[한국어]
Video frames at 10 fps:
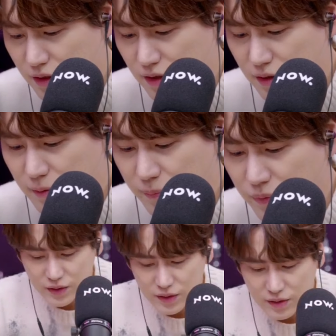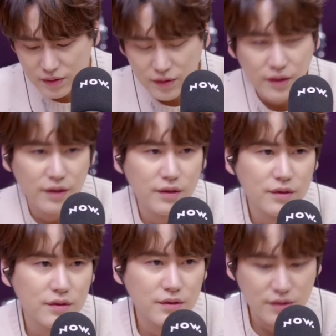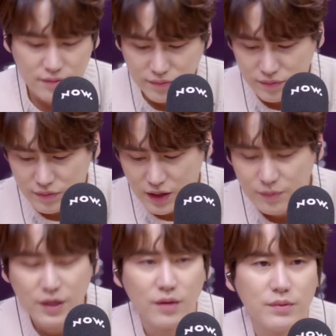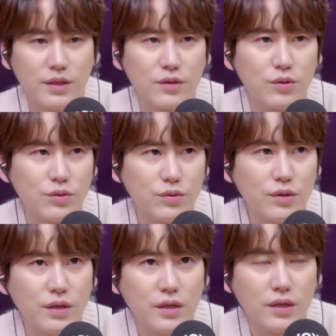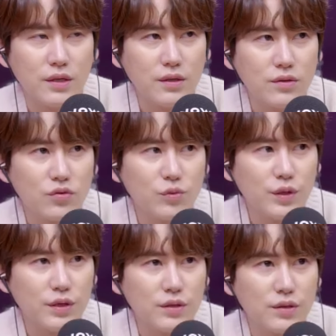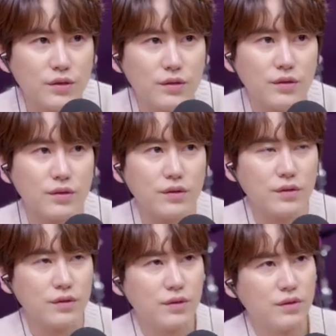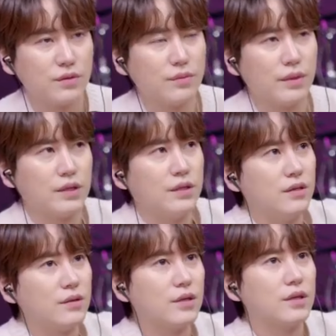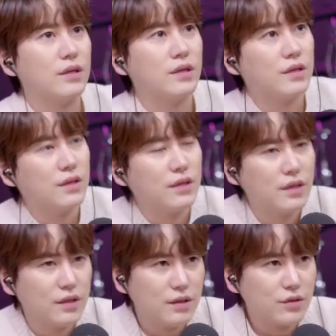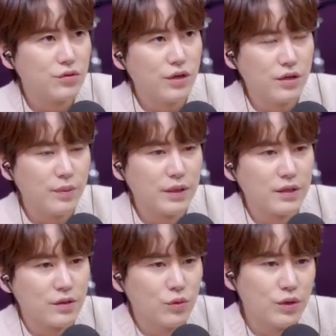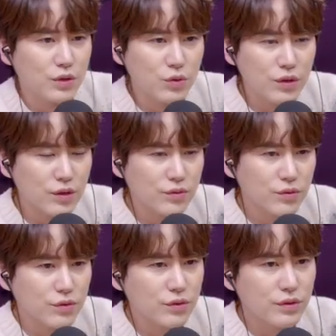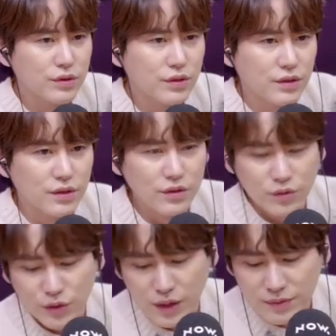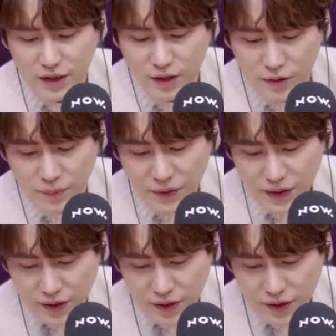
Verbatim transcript: 아, 네, 참 감사합니다. 저도 주변에서 많이 이렇게 축하를 받아서 노래가 좋다고 어, 너무 감사해요.